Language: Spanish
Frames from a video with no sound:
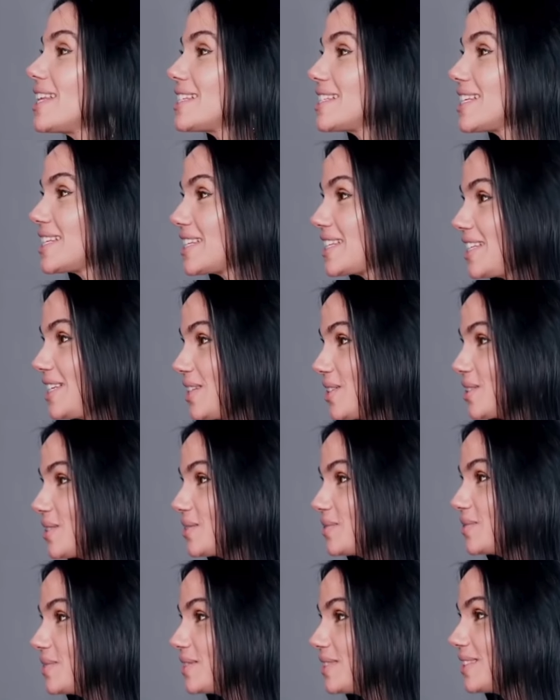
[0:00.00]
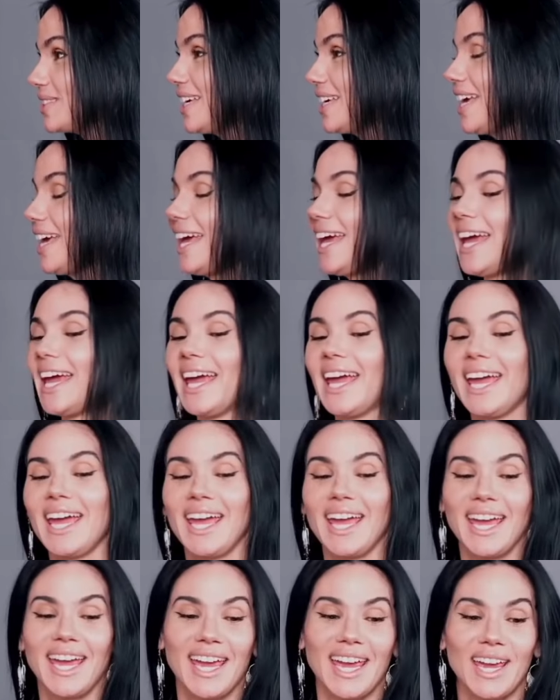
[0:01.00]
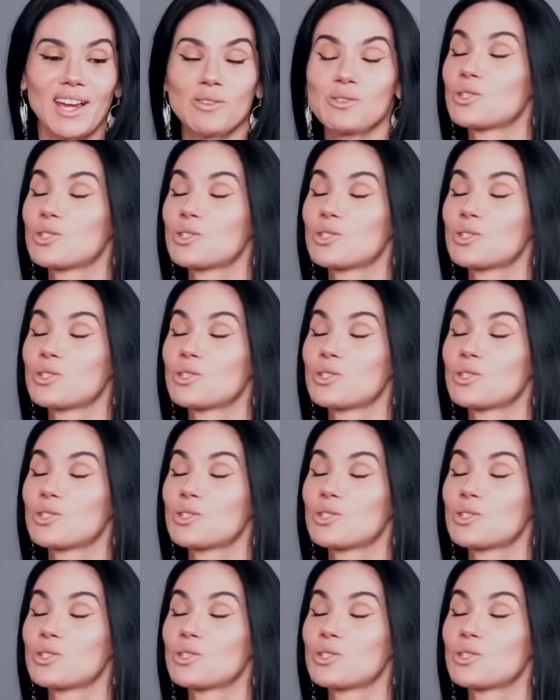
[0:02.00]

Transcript: de sentido. Exacto. Eh,